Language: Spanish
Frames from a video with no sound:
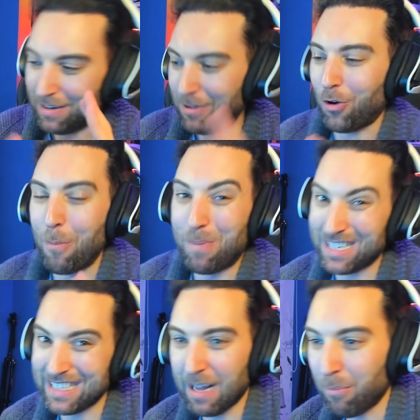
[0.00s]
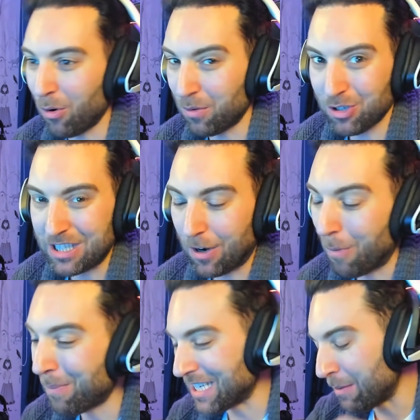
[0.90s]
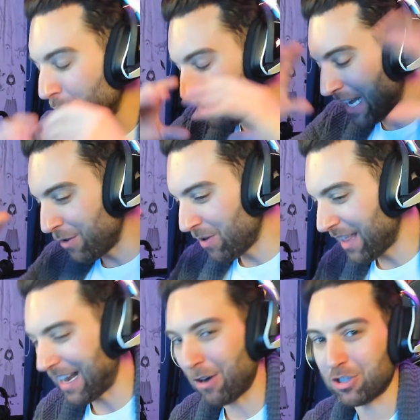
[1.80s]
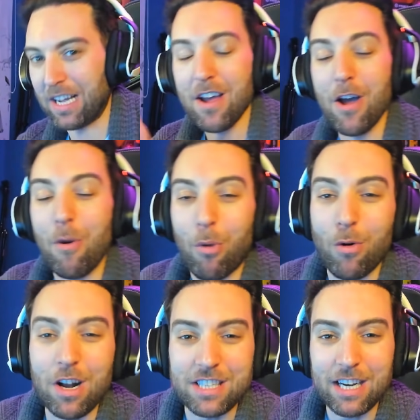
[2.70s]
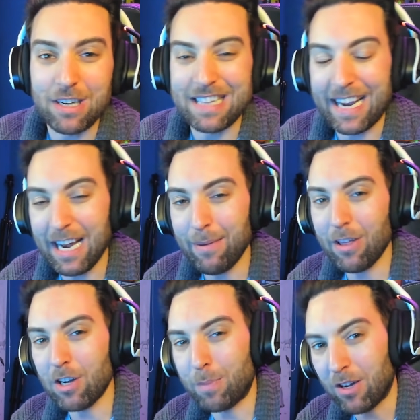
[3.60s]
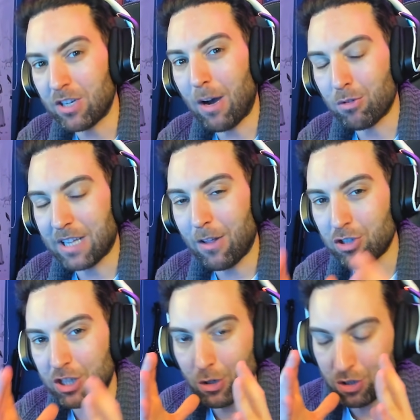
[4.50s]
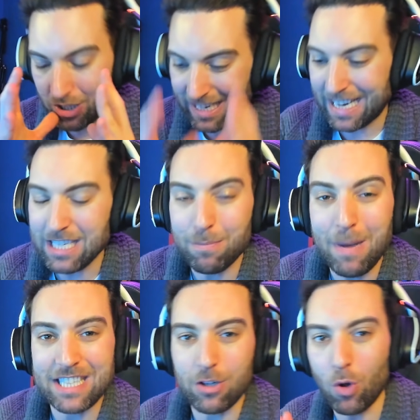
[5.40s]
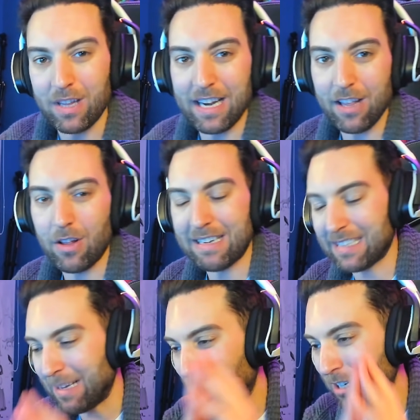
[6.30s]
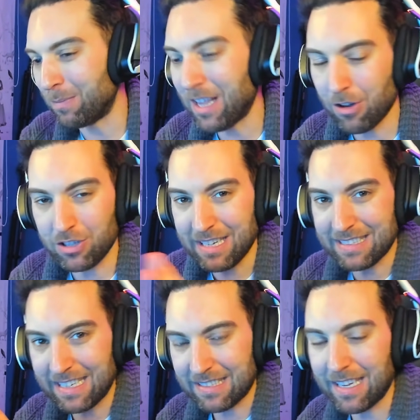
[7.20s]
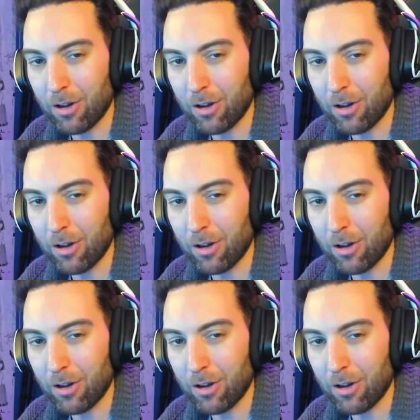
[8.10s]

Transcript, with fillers: Romperse tampoco. Si se rompe, se monta y una de la hostia. Pues bueno, chicos, hasta aquí el vídeo. Espero que os haya gustado. Si, os, si queréis más contenido de este, más vídeos de este estilo